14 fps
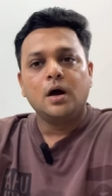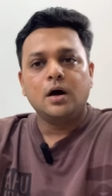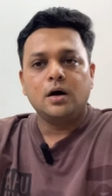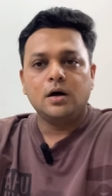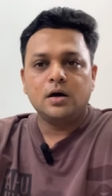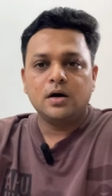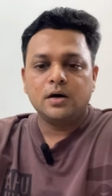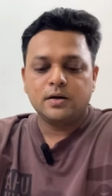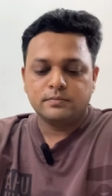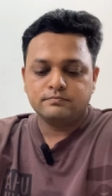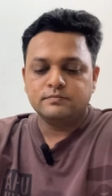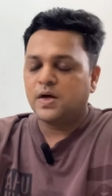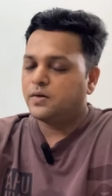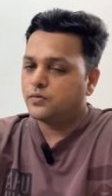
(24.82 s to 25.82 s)
आ,
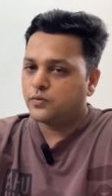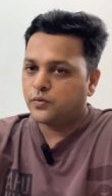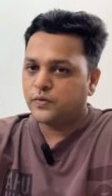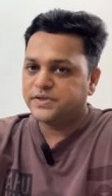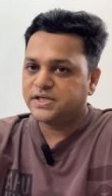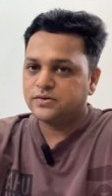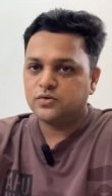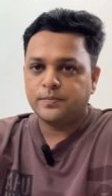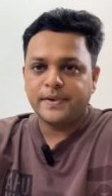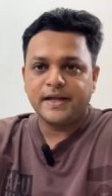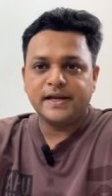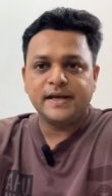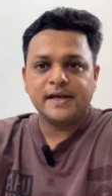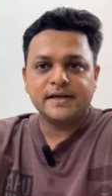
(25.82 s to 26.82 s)
क्वेश्चन तो
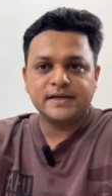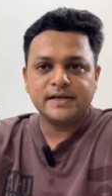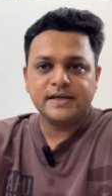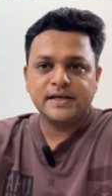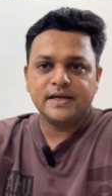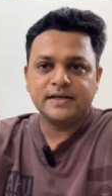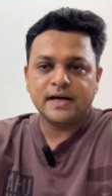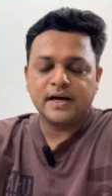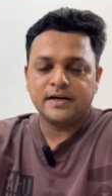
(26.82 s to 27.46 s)
मेन ही है कि ये